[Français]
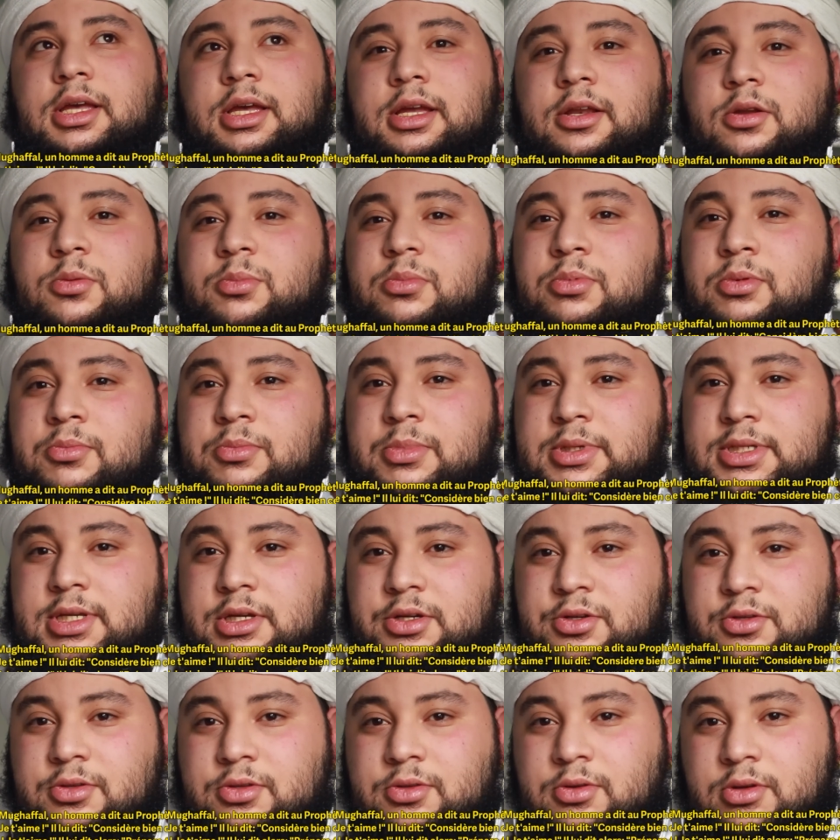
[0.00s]
Et le
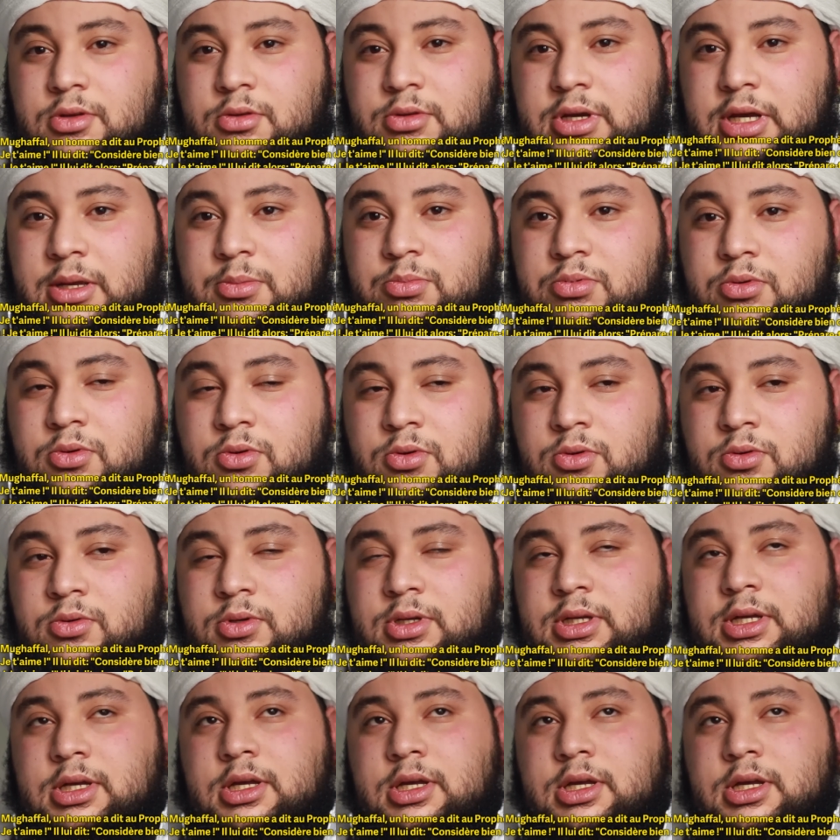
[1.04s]
message de Dieu lui répond